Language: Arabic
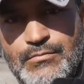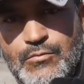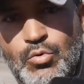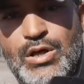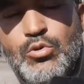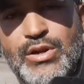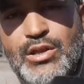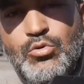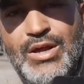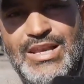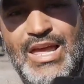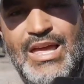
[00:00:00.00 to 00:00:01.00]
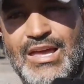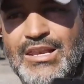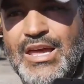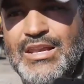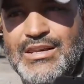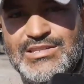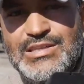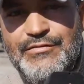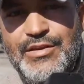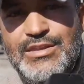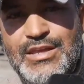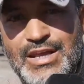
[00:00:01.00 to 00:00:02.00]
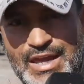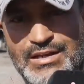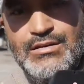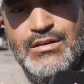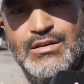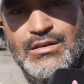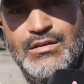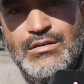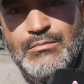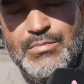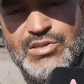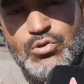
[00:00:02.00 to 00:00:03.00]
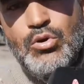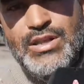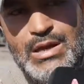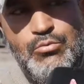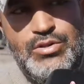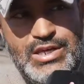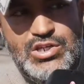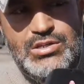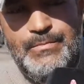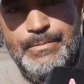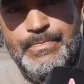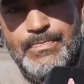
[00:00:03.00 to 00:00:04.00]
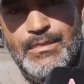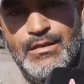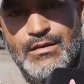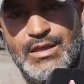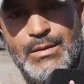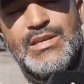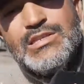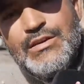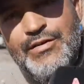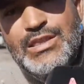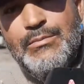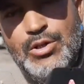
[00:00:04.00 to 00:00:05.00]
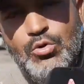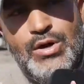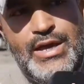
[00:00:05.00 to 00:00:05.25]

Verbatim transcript: ونريد على الأقل أن نستفيد نحن بسوق نموذجي كما استفاد منه